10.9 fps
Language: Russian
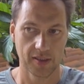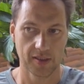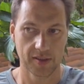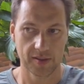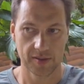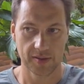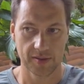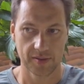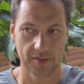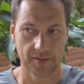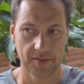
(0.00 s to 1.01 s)
А,
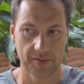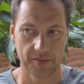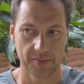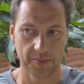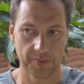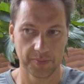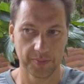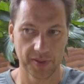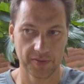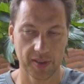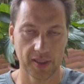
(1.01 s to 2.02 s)

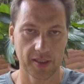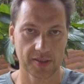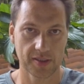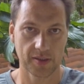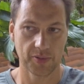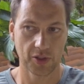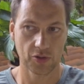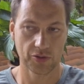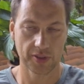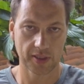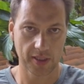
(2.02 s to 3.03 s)
появляется
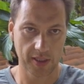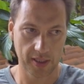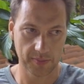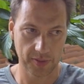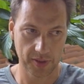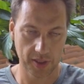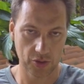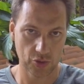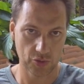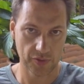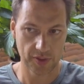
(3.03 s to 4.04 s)
определенный экран,
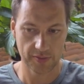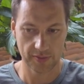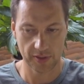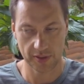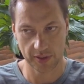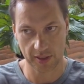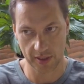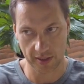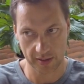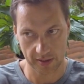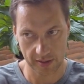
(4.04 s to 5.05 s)
пытаются увидеть вот этот
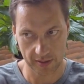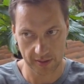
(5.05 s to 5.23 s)
экран,